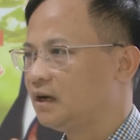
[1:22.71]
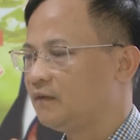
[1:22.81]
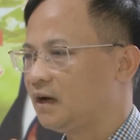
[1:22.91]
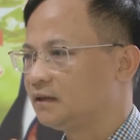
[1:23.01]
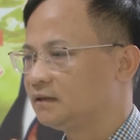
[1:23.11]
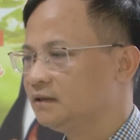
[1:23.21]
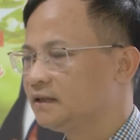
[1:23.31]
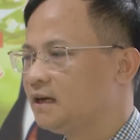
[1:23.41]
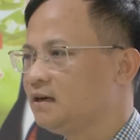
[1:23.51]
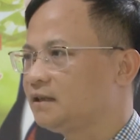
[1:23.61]
và dự
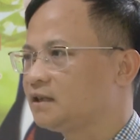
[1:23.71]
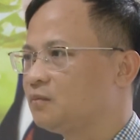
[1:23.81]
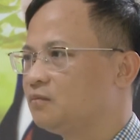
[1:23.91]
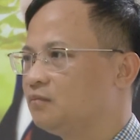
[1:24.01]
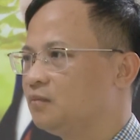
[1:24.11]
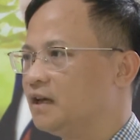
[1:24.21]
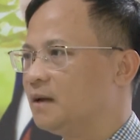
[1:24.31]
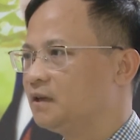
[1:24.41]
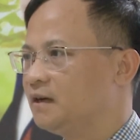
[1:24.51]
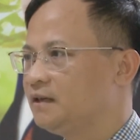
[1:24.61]
kiến là trong 10
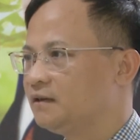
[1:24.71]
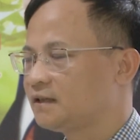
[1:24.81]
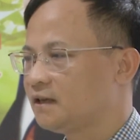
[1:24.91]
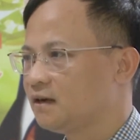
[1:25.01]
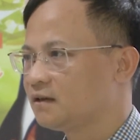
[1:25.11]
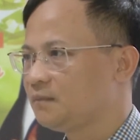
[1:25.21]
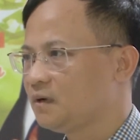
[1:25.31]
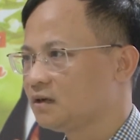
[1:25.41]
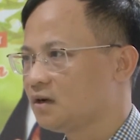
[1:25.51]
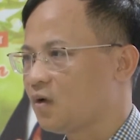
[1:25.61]
năm tới thì nó sẽ nâng cấp
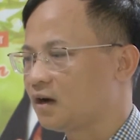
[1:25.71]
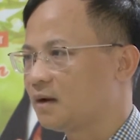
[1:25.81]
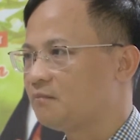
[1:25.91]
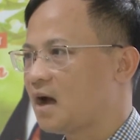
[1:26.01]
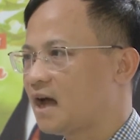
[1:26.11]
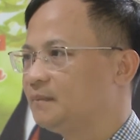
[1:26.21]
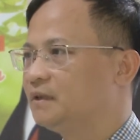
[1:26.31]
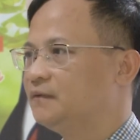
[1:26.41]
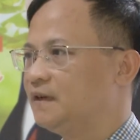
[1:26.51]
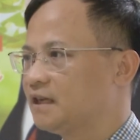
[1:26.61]
lên cỡ khoảng 53
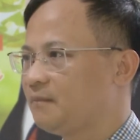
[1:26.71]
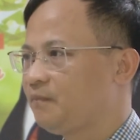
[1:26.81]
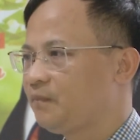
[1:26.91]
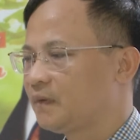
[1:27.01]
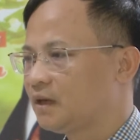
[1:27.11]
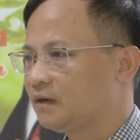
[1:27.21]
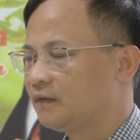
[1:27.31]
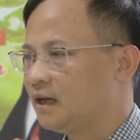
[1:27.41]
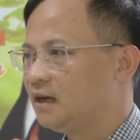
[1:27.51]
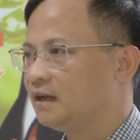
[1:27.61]
54%.
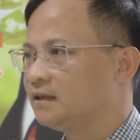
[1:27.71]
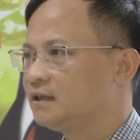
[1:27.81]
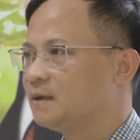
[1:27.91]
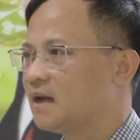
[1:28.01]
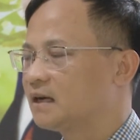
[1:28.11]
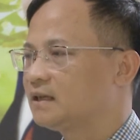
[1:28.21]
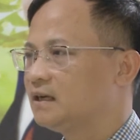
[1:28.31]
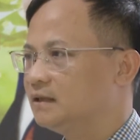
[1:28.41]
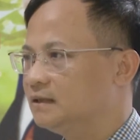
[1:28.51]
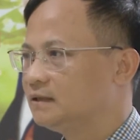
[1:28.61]
Và đây là những cái tiềm năng rất
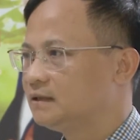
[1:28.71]
là lớn.